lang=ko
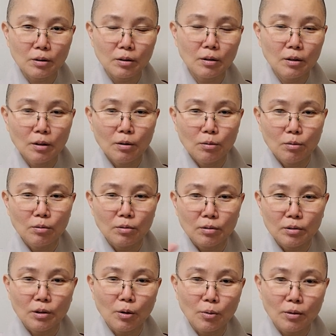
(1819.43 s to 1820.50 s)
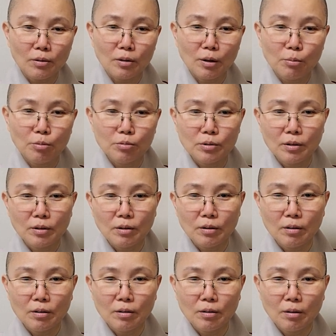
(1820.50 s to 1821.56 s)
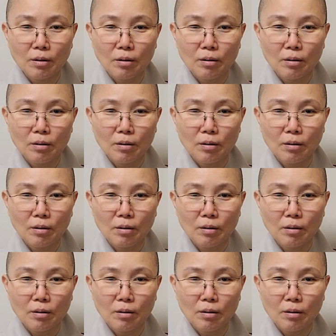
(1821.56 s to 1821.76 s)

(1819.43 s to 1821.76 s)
제가 여기 대화를 해보니까